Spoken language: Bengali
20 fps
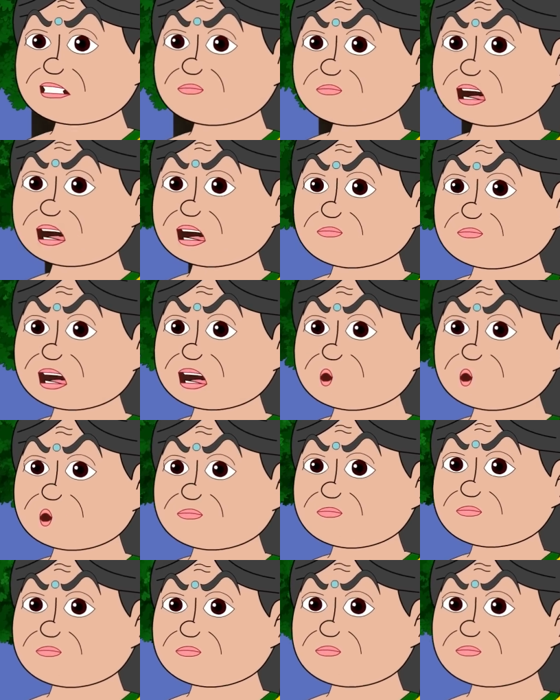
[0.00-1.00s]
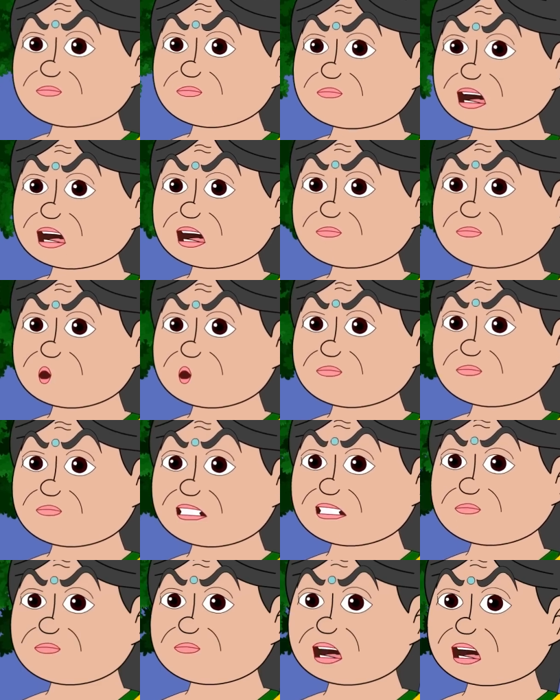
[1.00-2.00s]
অন্য কিছু সারা
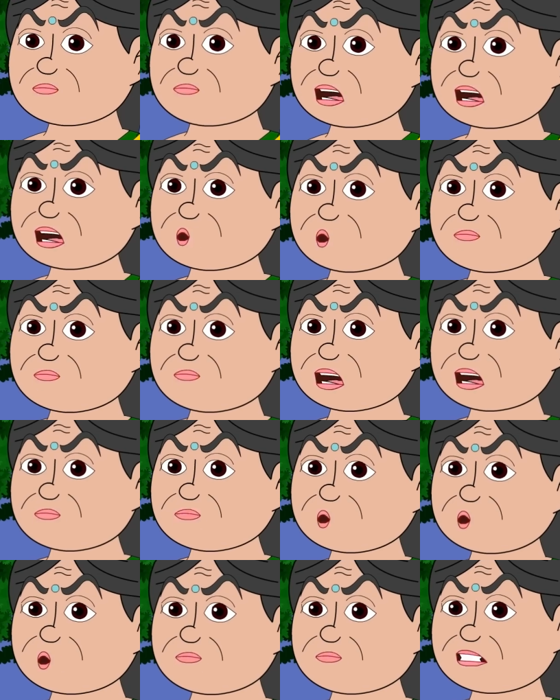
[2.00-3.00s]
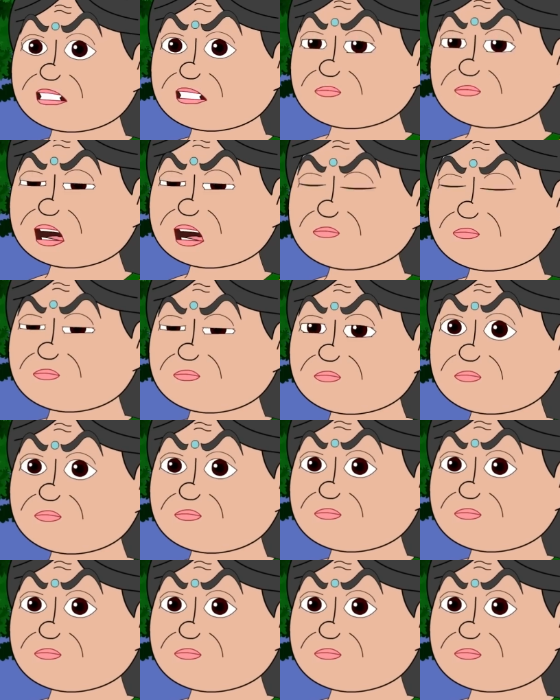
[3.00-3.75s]
দিন আমার উপরে হুকুম চালায়